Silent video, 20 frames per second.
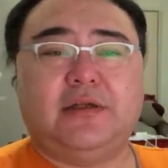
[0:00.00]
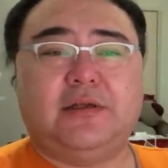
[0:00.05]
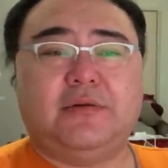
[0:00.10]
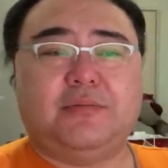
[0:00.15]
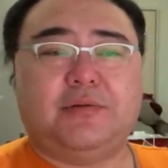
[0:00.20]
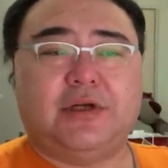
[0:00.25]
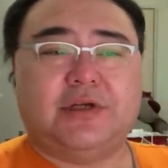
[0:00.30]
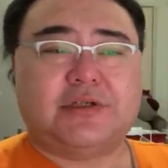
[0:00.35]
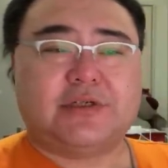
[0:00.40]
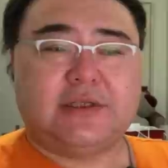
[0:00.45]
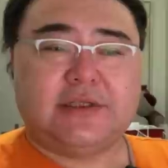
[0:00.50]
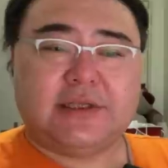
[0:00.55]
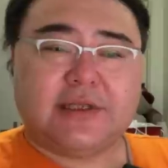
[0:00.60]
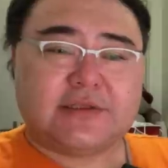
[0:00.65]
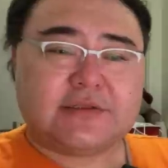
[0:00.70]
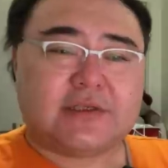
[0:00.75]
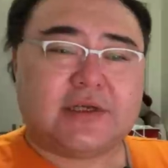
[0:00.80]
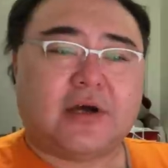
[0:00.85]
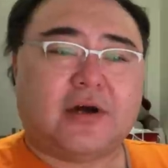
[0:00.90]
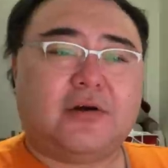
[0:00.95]
不是陈
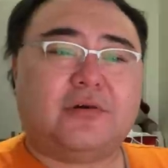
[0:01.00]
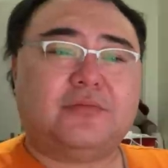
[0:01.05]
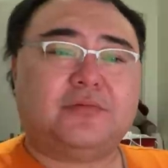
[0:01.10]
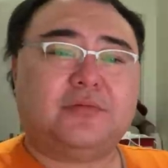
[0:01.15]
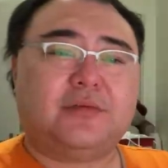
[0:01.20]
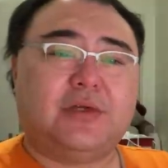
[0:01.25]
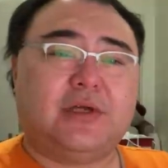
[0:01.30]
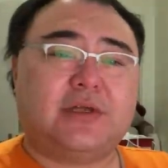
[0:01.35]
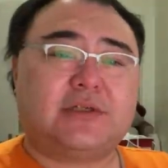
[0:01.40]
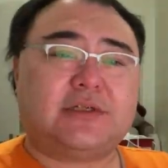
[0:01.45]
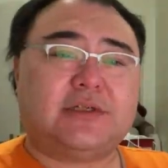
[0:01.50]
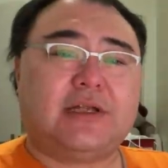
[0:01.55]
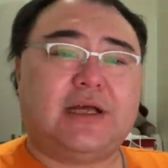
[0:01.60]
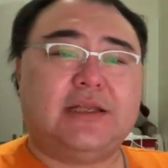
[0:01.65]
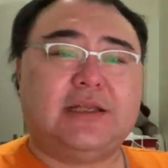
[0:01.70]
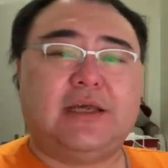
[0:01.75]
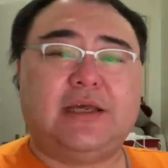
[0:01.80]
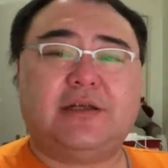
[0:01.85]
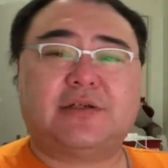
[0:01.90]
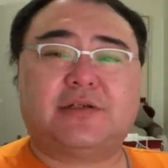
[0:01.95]
天桥啊、陈大
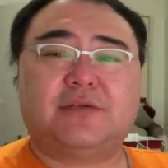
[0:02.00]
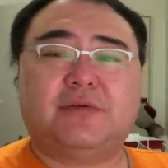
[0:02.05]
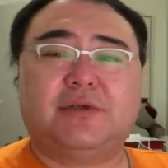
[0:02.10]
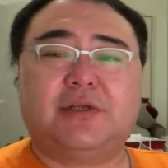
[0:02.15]
年也是